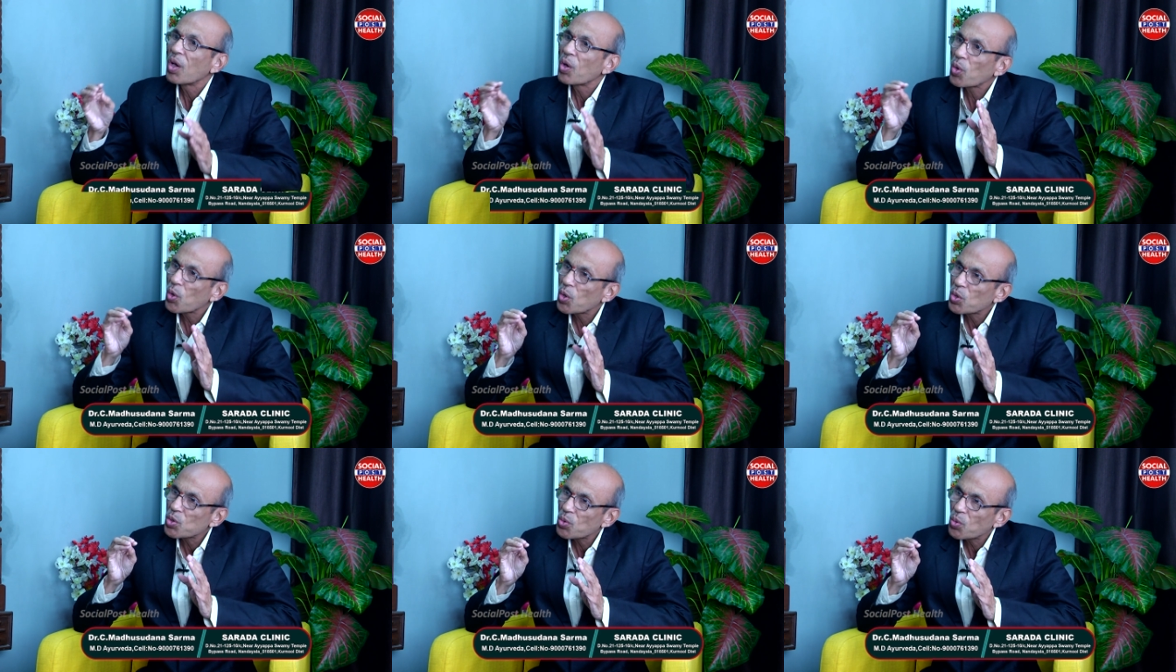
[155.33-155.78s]

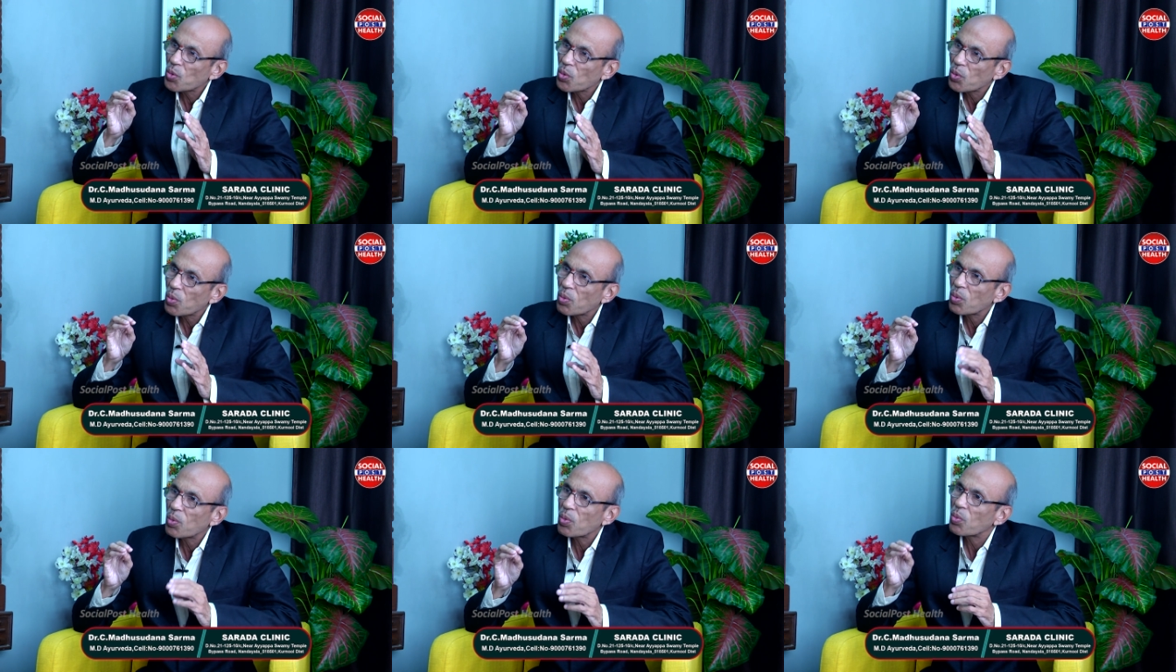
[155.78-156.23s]
రోజు
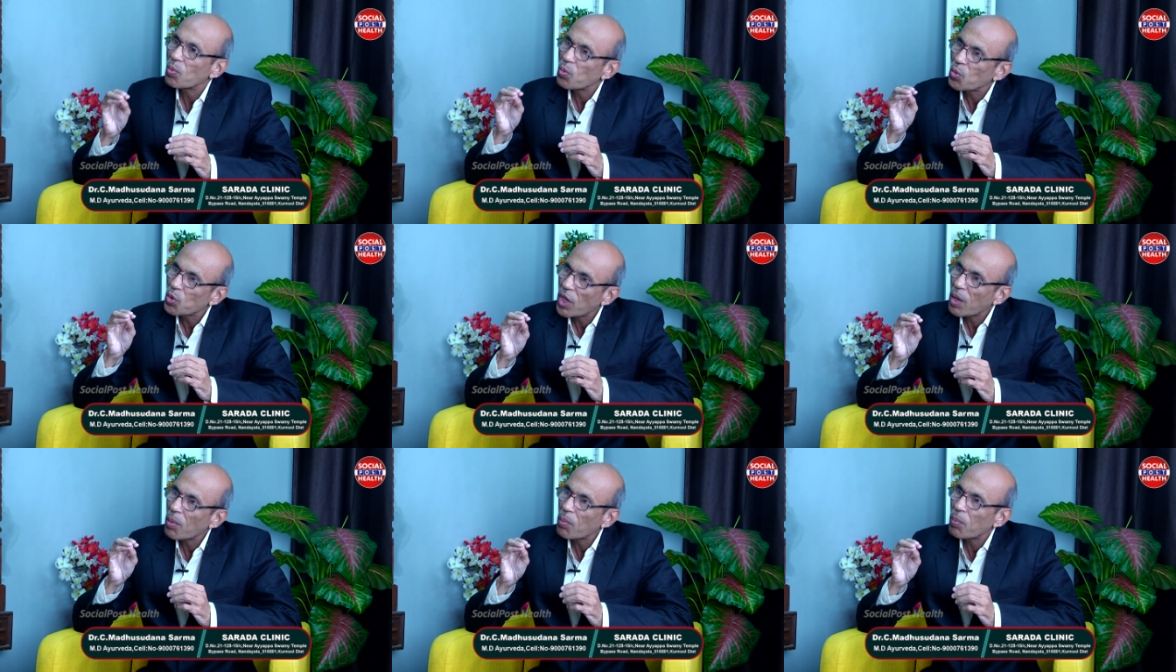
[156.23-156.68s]

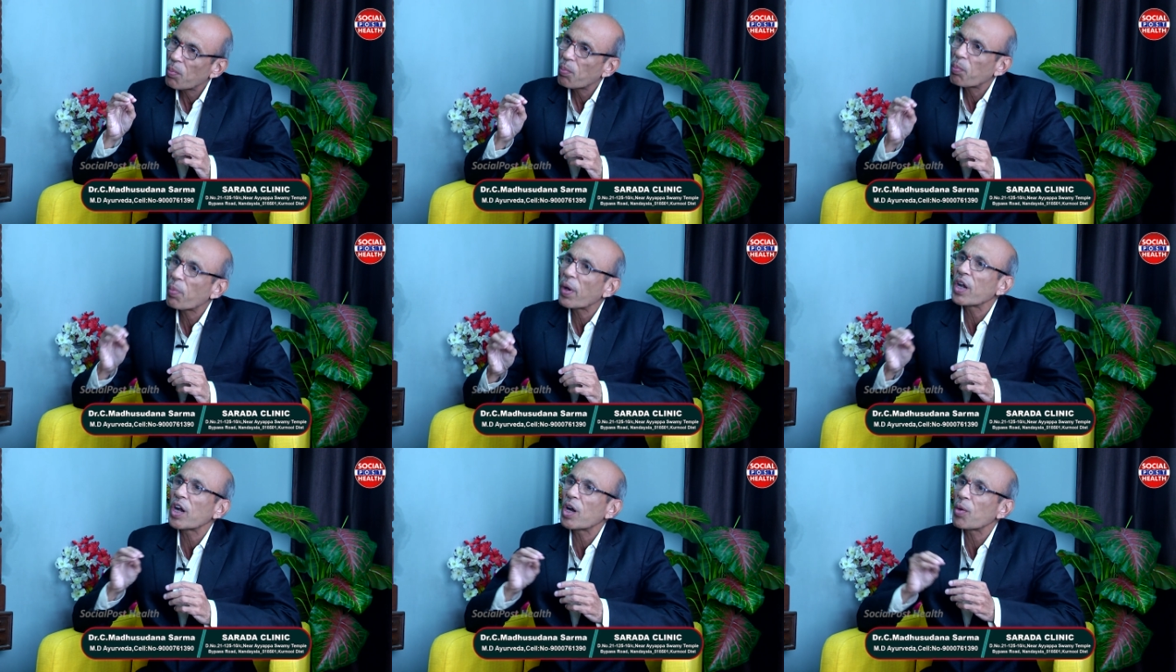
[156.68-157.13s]
ఉదయం
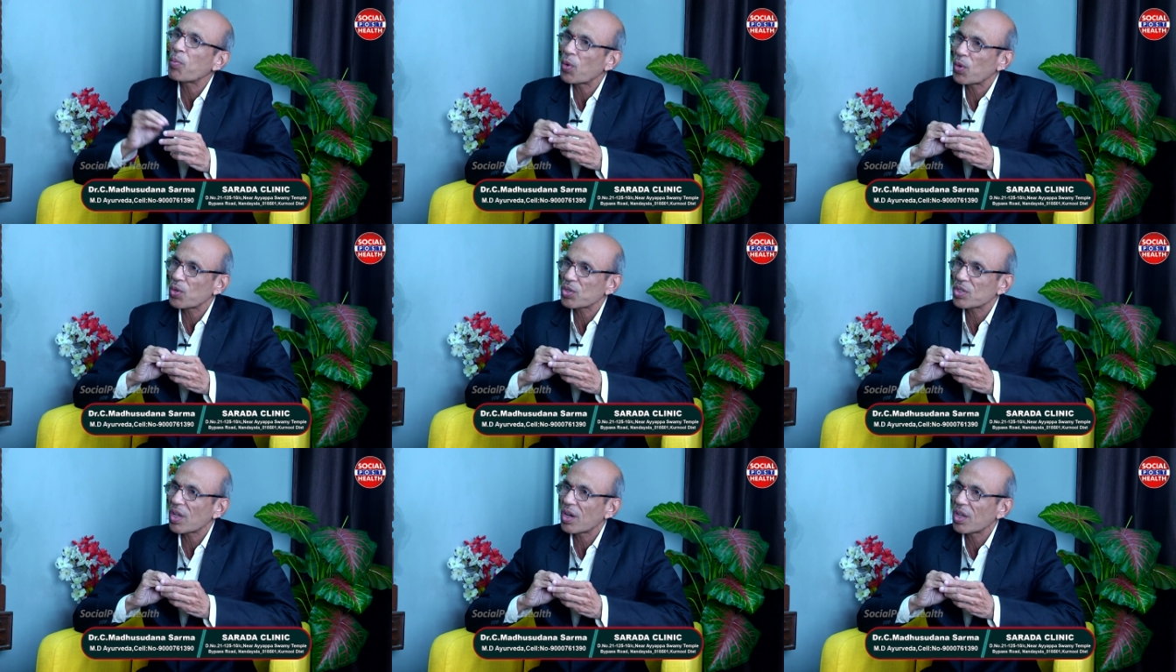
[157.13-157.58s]
పరిగెడుపున
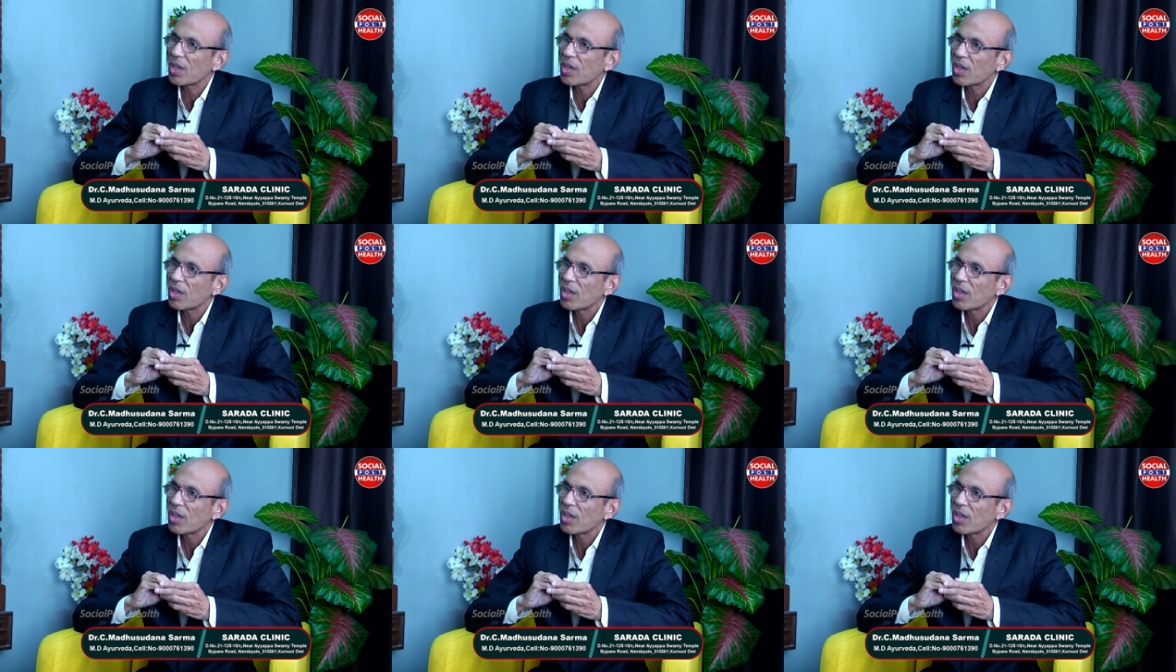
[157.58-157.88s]
ఒకసారి